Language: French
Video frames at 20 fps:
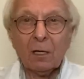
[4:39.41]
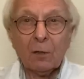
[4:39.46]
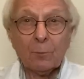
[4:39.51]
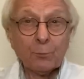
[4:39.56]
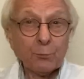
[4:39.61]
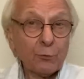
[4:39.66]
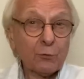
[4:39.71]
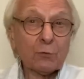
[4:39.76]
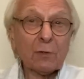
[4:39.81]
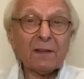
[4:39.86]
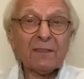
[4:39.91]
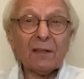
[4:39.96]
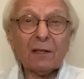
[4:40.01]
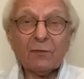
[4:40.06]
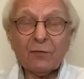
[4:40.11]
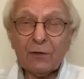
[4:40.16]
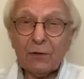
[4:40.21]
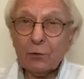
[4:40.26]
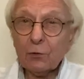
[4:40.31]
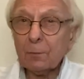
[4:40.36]
Pourquoi cette
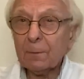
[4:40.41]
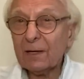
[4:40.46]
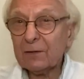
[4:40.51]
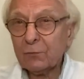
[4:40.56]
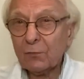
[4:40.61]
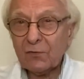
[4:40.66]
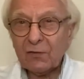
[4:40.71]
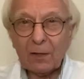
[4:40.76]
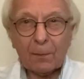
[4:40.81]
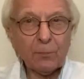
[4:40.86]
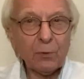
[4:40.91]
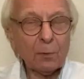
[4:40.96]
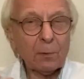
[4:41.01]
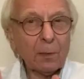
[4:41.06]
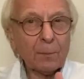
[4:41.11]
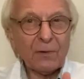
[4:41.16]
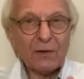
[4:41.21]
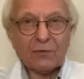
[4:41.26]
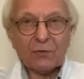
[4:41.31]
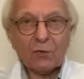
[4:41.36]
vidéo ben, Tout
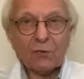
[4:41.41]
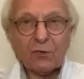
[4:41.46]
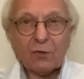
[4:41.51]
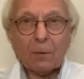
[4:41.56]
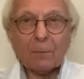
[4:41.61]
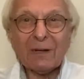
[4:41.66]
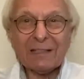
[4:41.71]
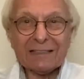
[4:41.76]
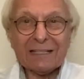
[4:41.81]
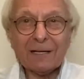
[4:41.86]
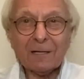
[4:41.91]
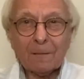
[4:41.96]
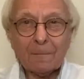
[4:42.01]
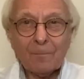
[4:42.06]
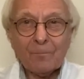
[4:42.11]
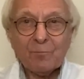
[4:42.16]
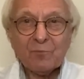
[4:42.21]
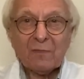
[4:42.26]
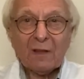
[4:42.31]
simplement parce que ce matin,